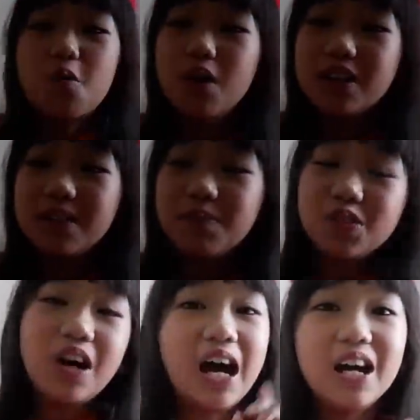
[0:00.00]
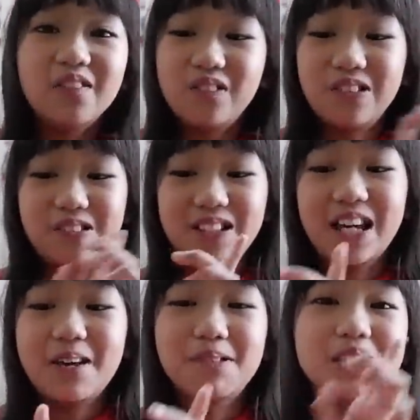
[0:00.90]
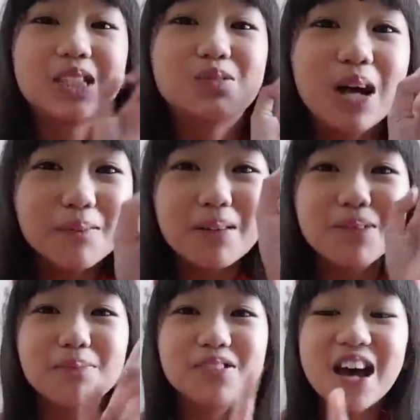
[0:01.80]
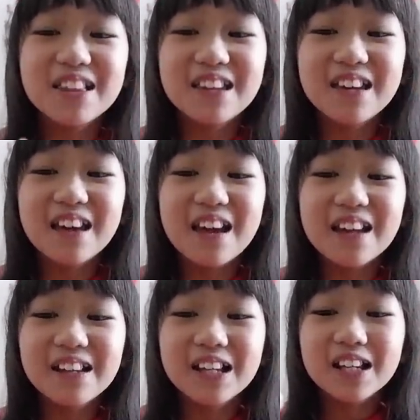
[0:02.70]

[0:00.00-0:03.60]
Welcome to iPhone. Kaya po, swipe up na po natin.